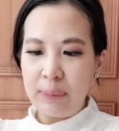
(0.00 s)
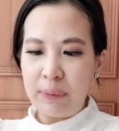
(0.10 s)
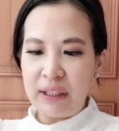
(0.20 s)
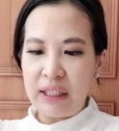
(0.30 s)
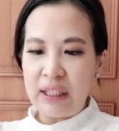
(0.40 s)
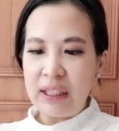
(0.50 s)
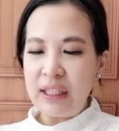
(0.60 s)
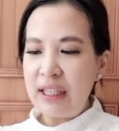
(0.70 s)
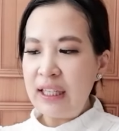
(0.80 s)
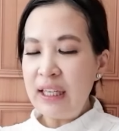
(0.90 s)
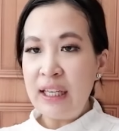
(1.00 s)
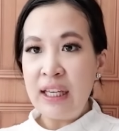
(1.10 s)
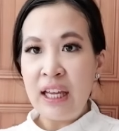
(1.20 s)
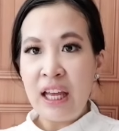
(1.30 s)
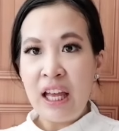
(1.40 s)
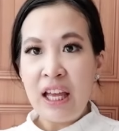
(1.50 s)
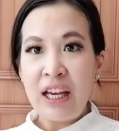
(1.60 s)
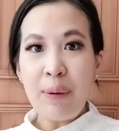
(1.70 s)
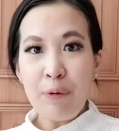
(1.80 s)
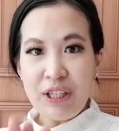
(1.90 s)
Seperti ini nih.
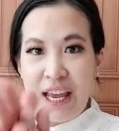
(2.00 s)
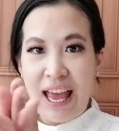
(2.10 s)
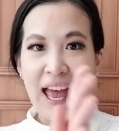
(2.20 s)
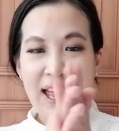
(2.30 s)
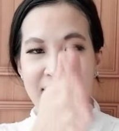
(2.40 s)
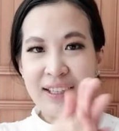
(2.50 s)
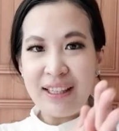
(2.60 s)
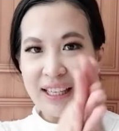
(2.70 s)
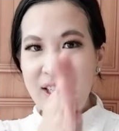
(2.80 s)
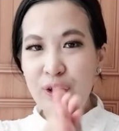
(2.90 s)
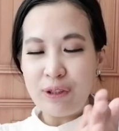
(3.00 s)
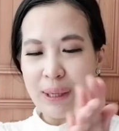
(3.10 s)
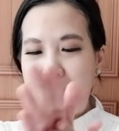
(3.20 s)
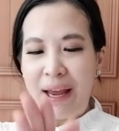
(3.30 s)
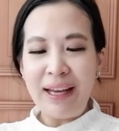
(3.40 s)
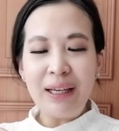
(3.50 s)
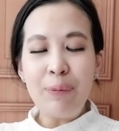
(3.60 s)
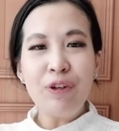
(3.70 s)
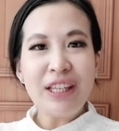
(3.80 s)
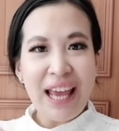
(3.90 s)
Kemudian, nih diusapkan.
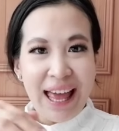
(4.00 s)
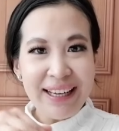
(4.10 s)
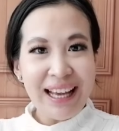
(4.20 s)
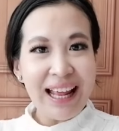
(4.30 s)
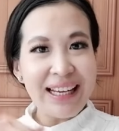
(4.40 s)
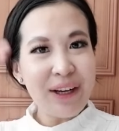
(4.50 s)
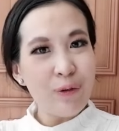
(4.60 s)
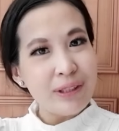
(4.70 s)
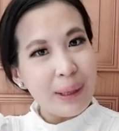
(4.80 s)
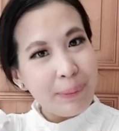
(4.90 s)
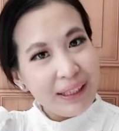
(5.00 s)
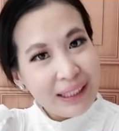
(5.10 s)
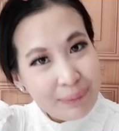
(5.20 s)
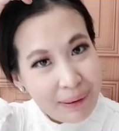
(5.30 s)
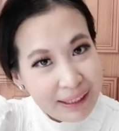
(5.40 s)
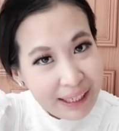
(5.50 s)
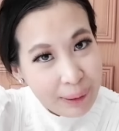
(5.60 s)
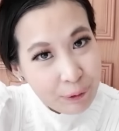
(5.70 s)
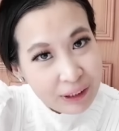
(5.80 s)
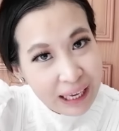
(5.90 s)
Kemudian kalian usapkan ke bagian
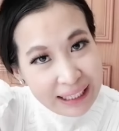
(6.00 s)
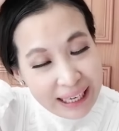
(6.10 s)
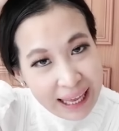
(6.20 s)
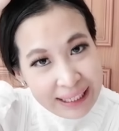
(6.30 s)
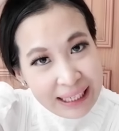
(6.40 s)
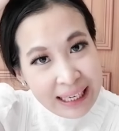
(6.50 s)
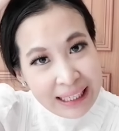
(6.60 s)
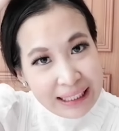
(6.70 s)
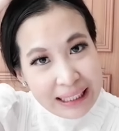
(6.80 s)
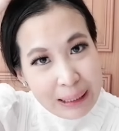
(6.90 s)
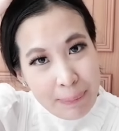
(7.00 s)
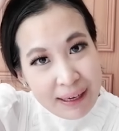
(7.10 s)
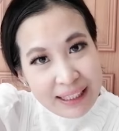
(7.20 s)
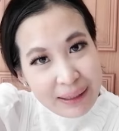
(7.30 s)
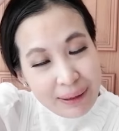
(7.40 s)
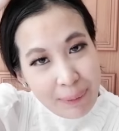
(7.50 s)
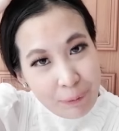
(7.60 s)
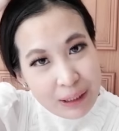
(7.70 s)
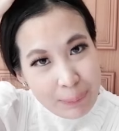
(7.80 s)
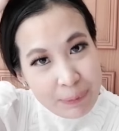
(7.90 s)
rambut kalian di bagian
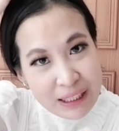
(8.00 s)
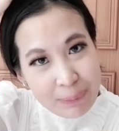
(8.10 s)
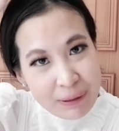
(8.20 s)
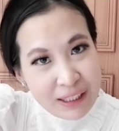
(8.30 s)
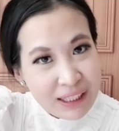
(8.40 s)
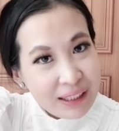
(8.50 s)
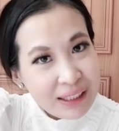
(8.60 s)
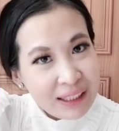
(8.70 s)
rambut dipijit-pijit.